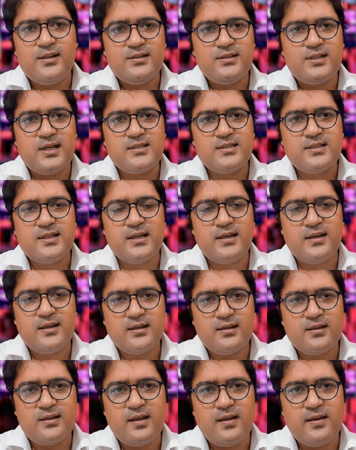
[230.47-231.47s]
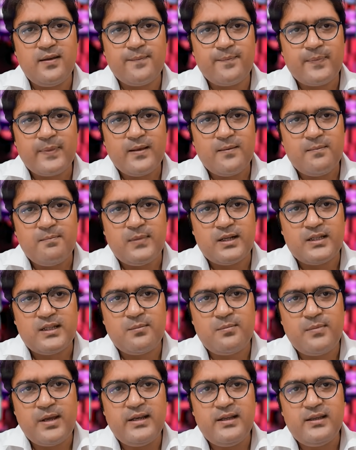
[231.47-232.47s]
जैसे कि मदर
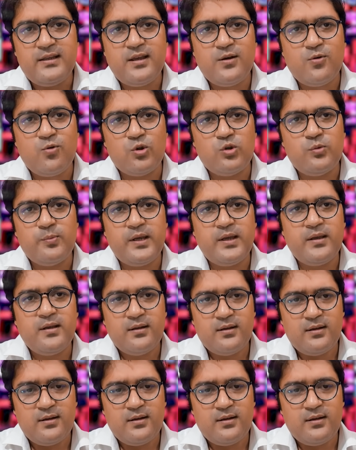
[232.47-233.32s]
मैरी की गोद में